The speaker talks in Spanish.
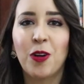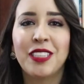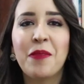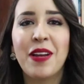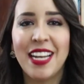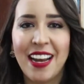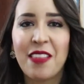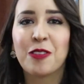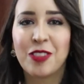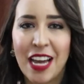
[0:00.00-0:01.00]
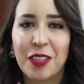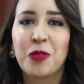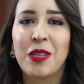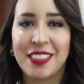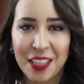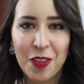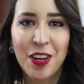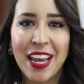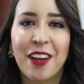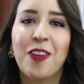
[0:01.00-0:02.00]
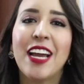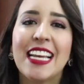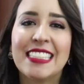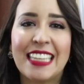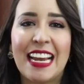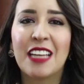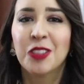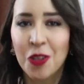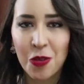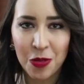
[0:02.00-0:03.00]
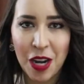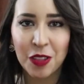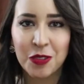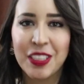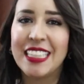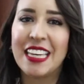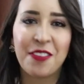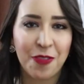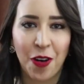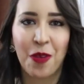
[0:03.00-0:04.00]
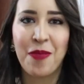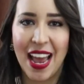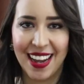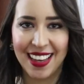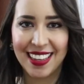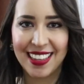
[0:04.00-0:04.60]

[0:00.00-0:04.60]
Otra manera de usar tu vestido negro es creando un outfit informal.